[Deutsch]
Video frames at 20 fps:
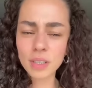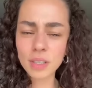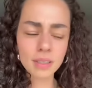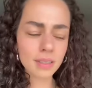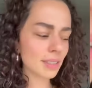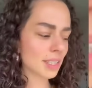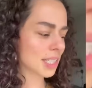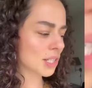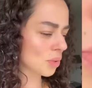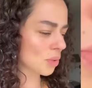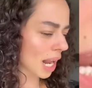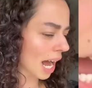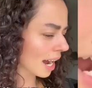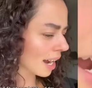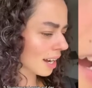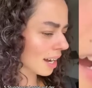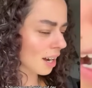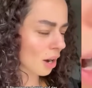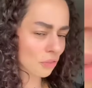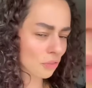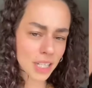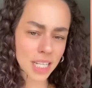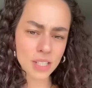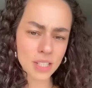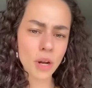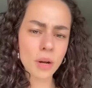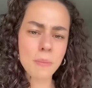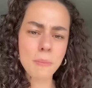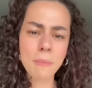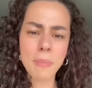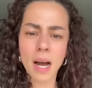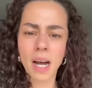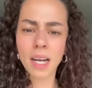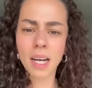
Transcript: zu lange auf der Sonnenbank